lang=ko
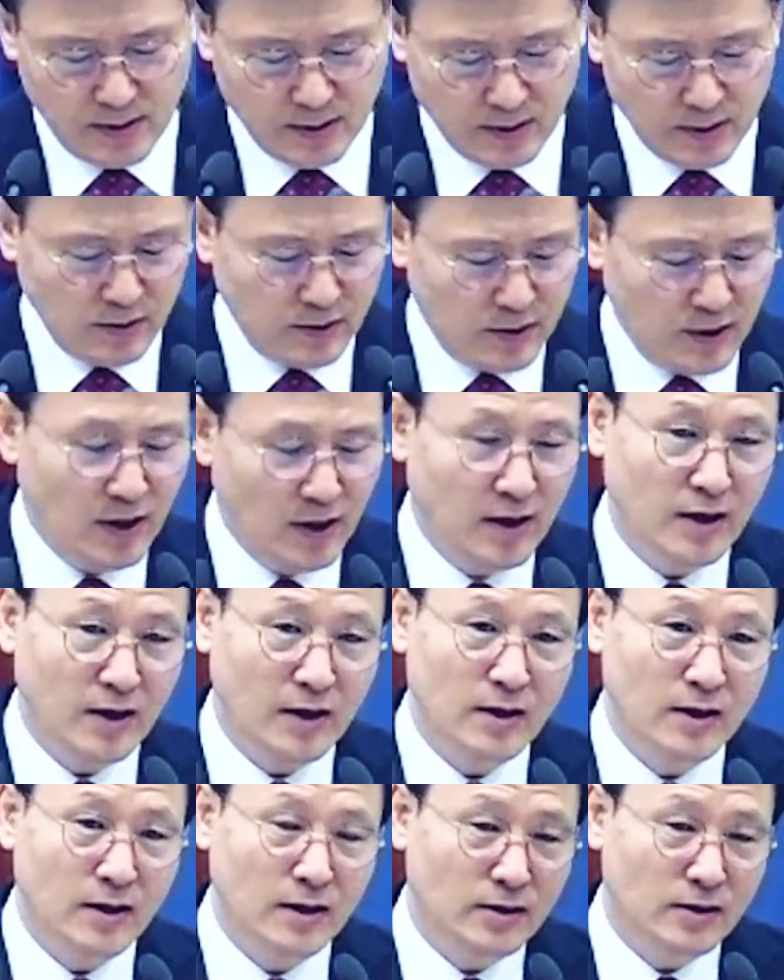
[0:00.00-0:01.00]

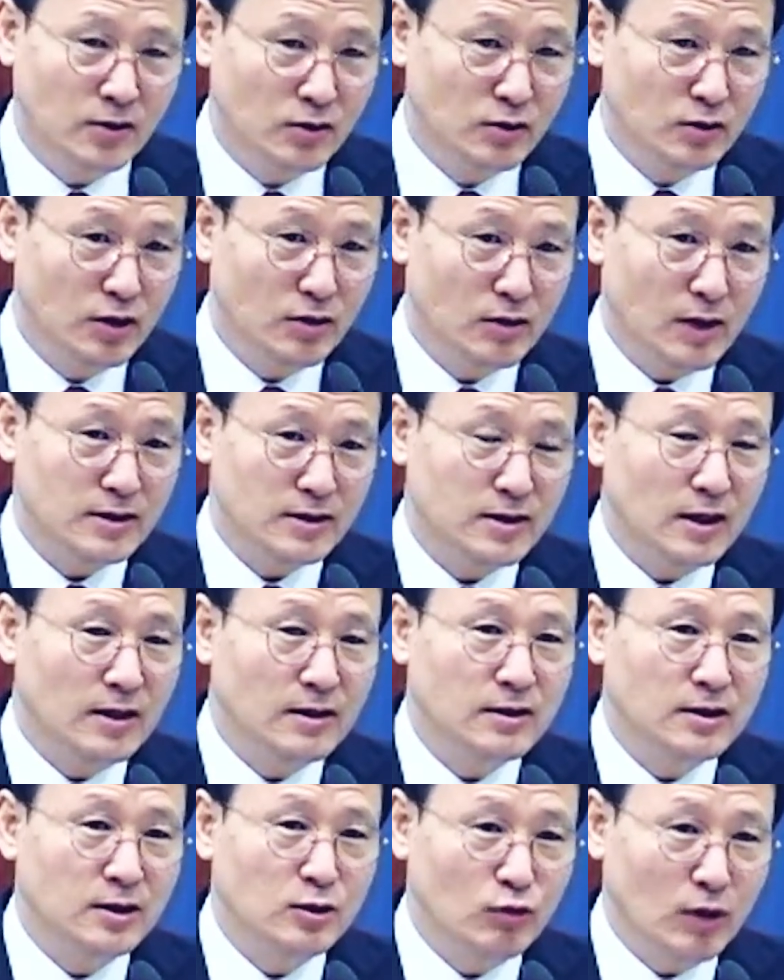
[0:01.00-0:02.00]
그런데 그런데
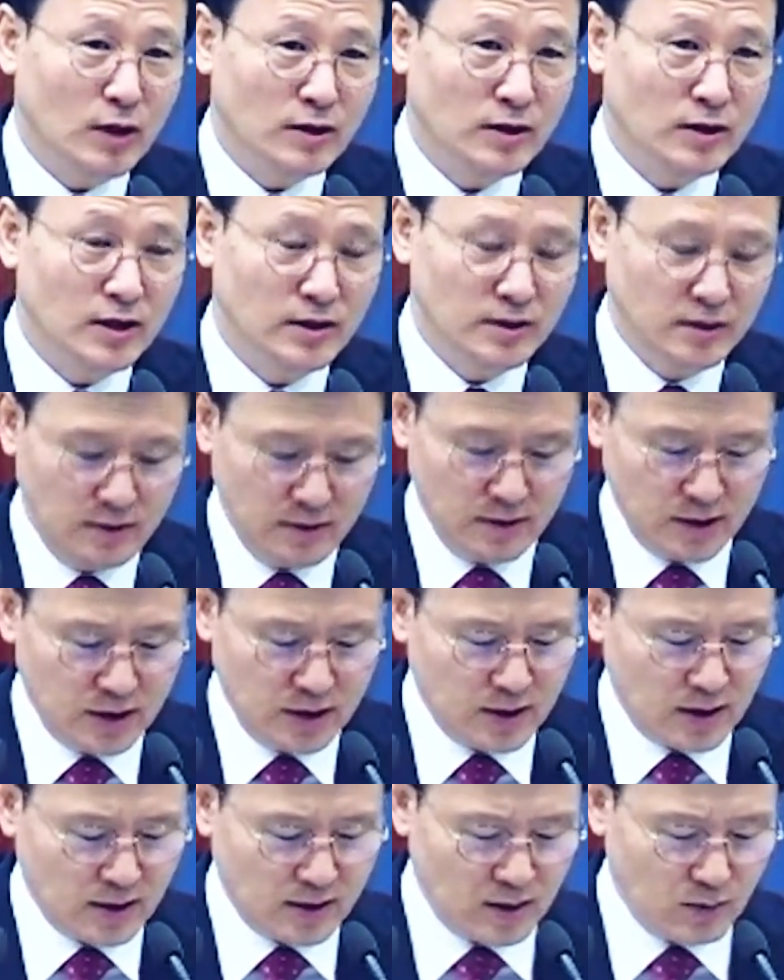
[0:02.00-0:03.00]
가장 큰 관계는
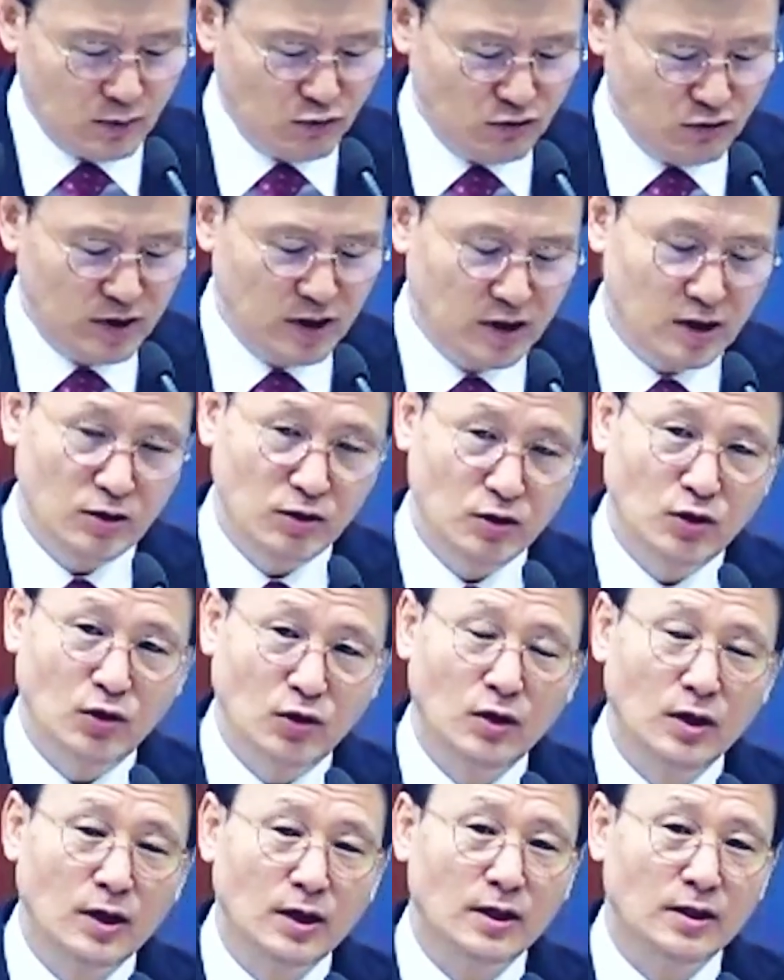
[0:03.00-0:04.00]
심각한
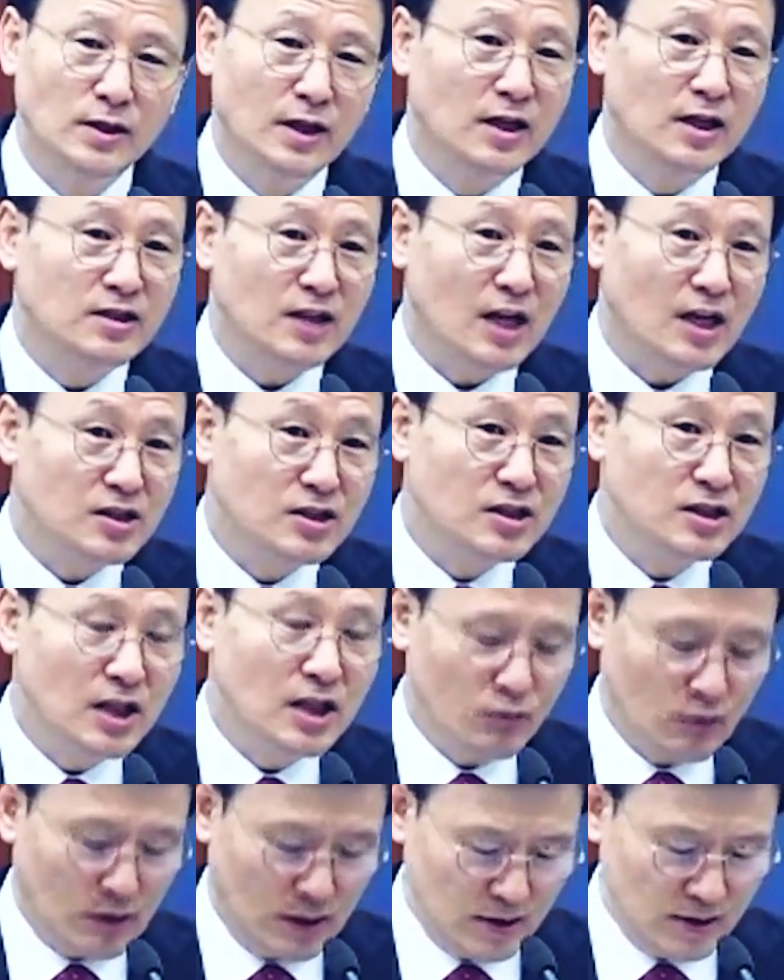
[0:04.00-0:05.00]
문제는요 내
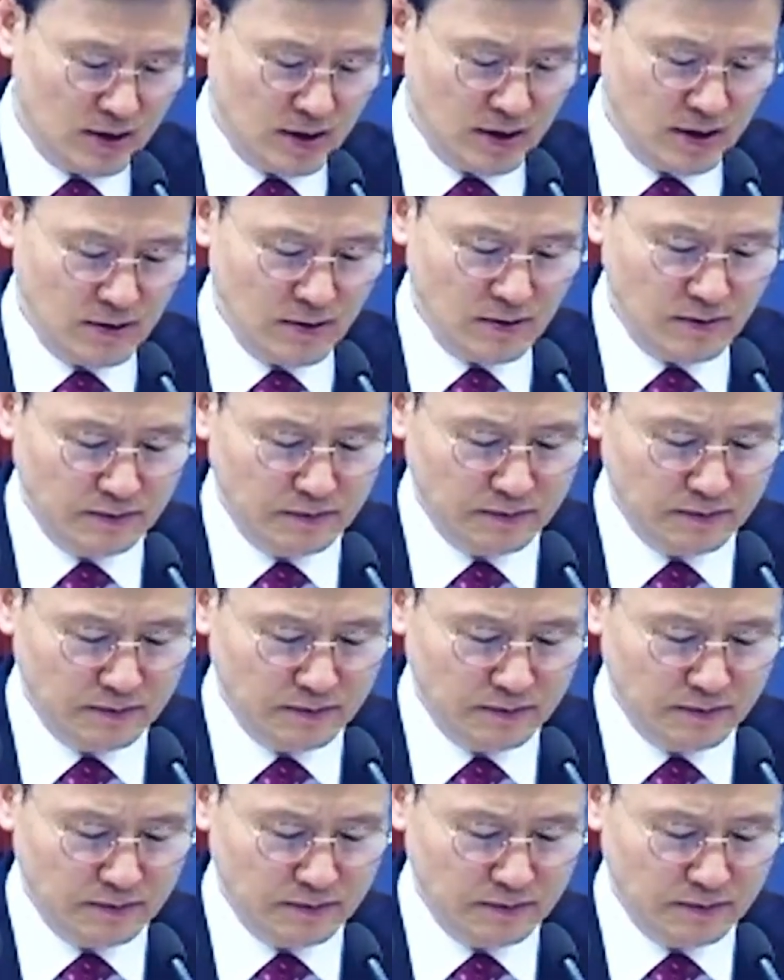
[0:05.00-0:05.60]
자신의 관계예요.